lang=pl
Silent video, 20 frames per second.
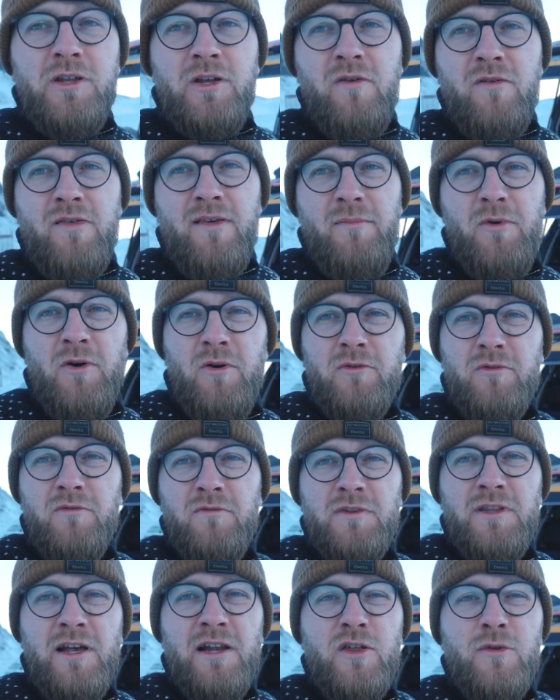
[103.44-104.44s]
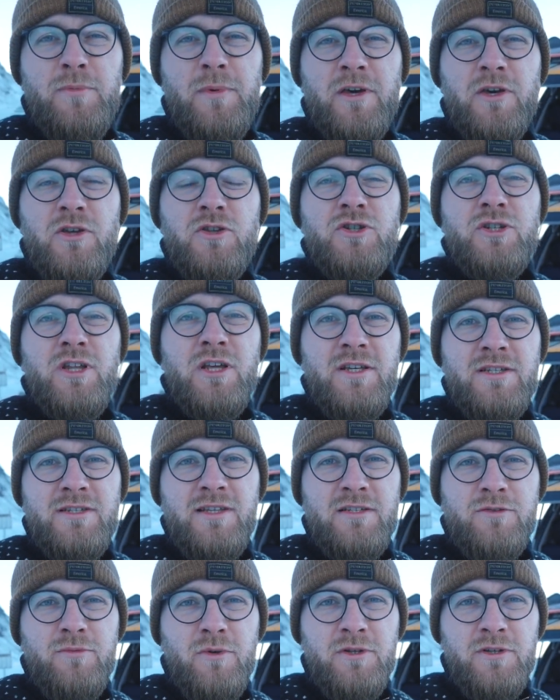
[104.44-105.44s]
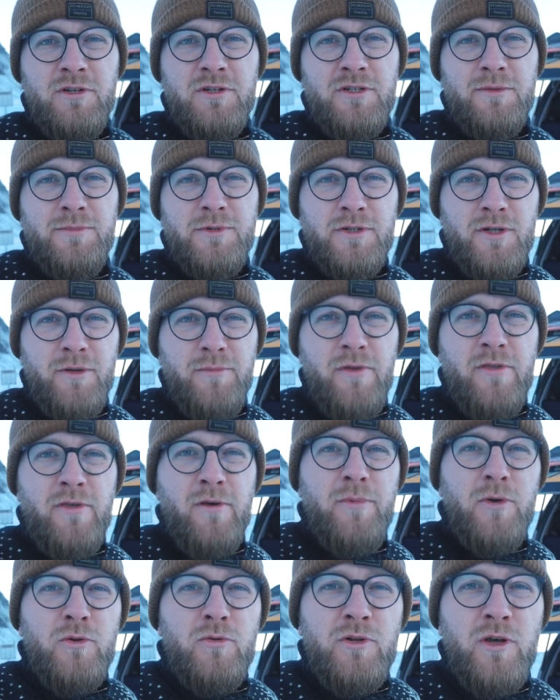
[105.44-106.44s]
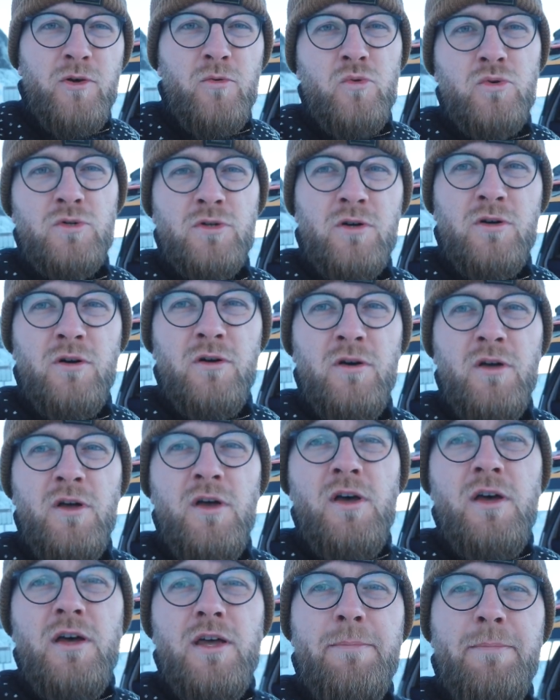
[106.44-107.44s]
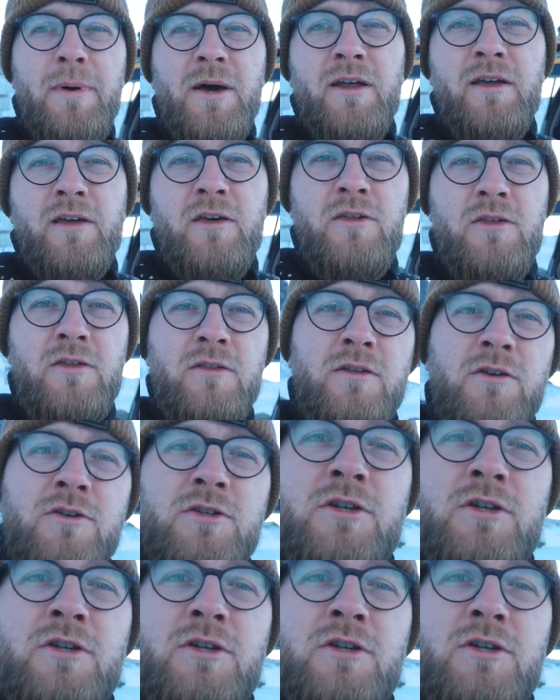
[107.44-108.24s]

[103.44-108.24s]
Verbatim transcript: tego samochodu wydaliśmy jakieś 400 zł, żeby zrobić sobie tutaj łóżko i parę jakichś innych